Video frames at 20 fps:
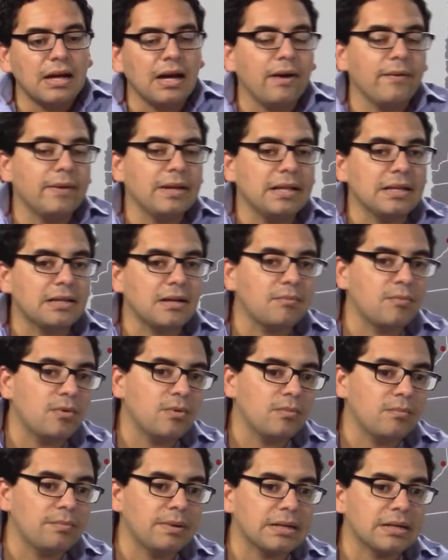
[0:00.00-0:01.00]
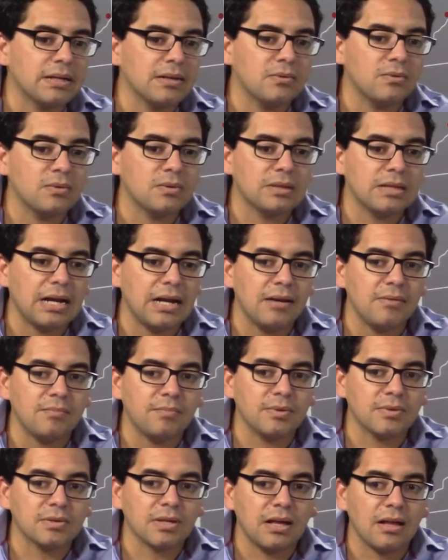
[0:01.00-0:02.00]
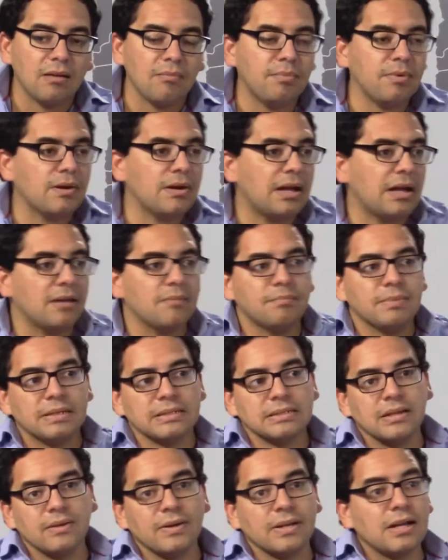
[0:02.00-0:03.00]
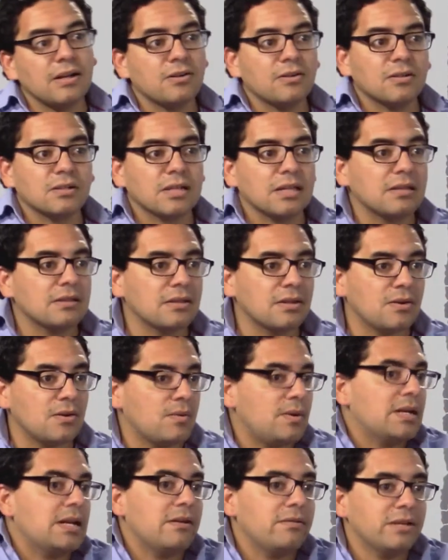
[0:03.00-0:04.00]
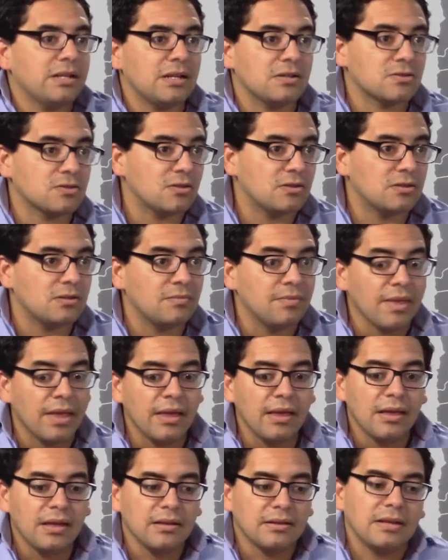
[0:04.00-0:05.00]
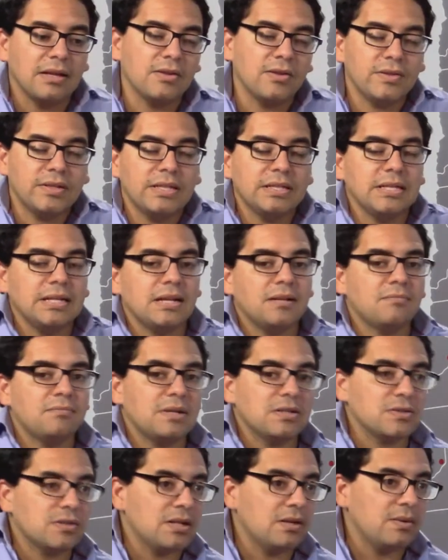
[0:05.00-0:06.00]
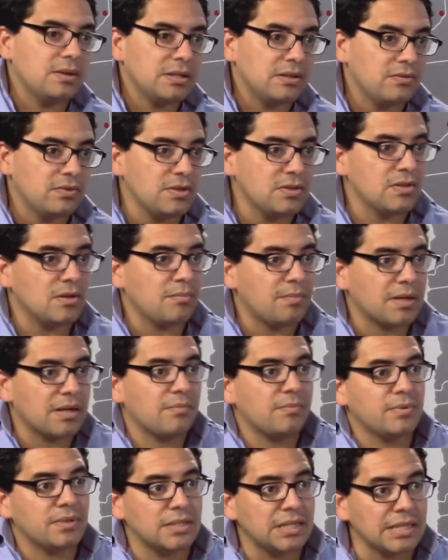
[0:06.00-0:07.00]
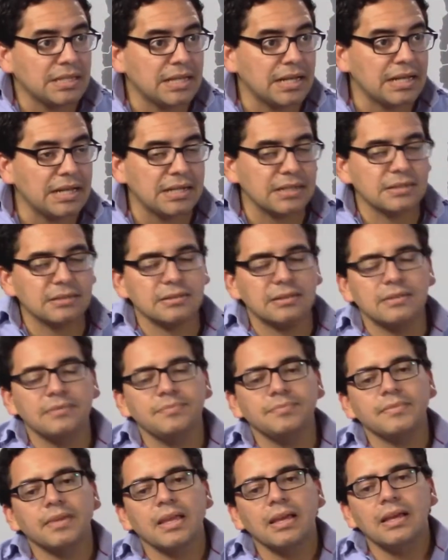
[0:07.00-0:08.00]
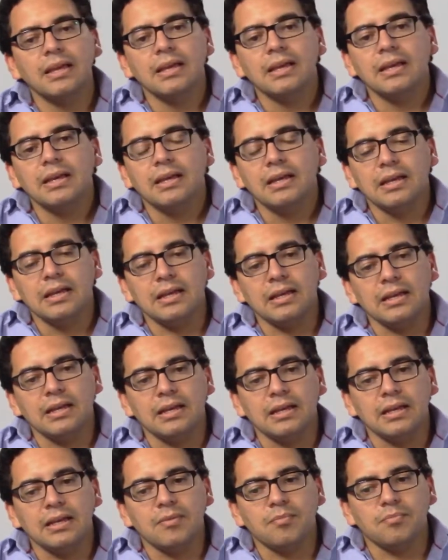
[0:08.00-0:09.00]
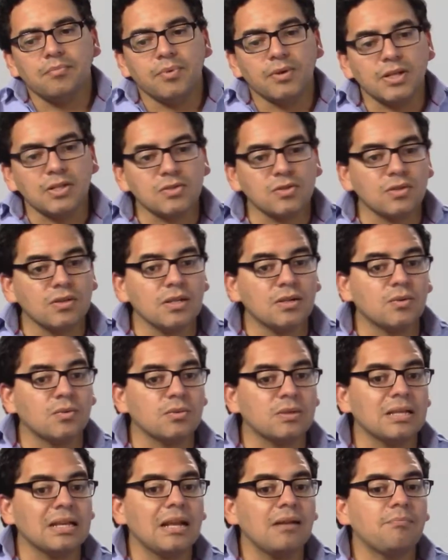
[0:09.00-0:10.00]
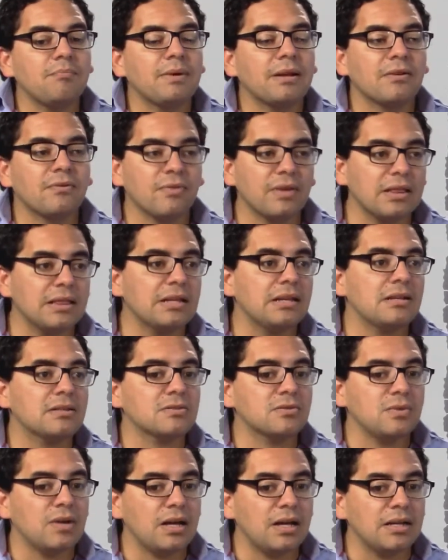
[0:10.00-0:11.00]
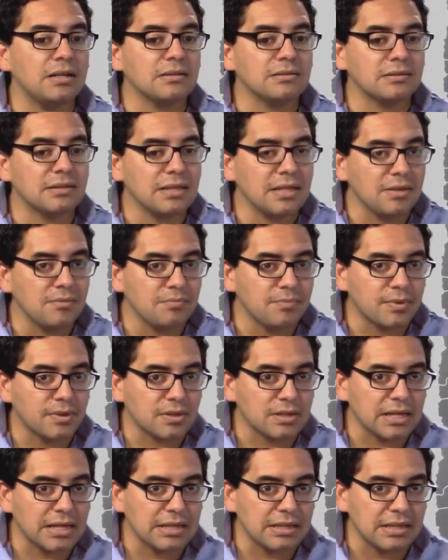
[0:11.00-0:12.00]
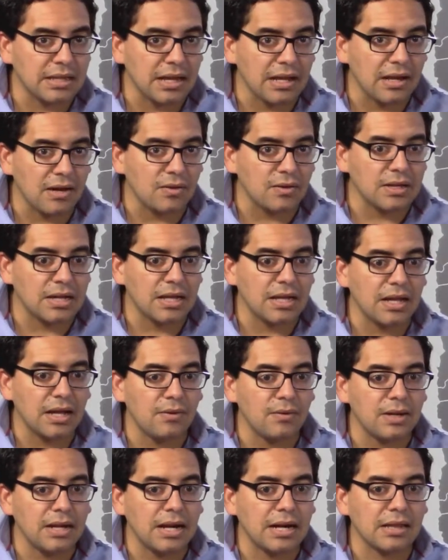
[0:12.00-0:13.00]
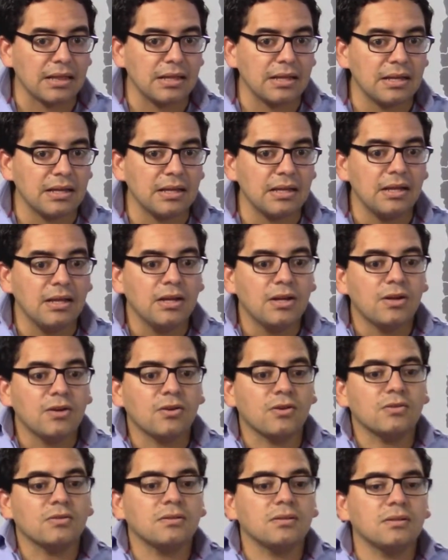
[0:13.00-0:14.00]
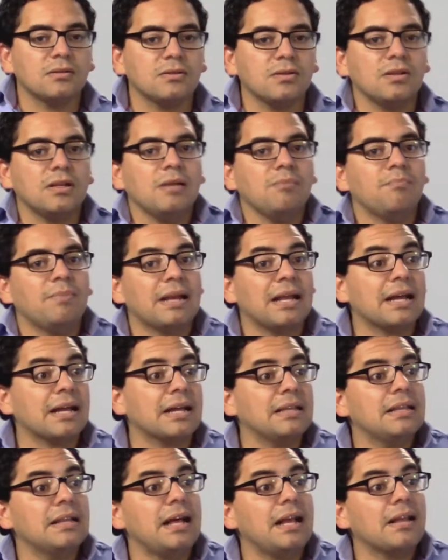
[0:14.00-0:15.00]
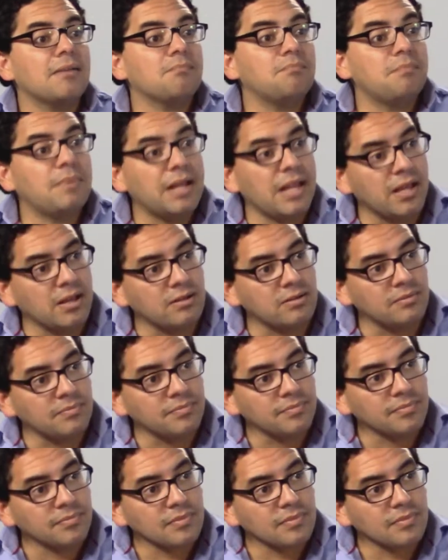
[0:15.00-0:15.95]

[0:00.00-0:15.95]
habilitamos un parque industrial en Posadas, pero las empresas van a Corrientes o van a Virasoro, que es donde tienen mayores beneficios para poder instalarse. Eh, por eso discutir el perfil de la ciudad es importante a la hora de hablar de condiciones para generar empleo.